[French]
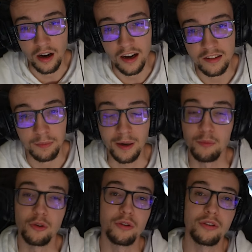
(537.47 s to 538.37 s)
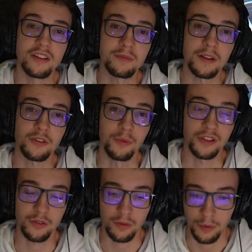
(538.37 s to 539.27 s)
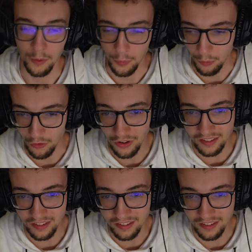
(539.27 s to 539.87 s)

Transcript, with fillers: à spam l'espace commentaire tout simplement pour me le faire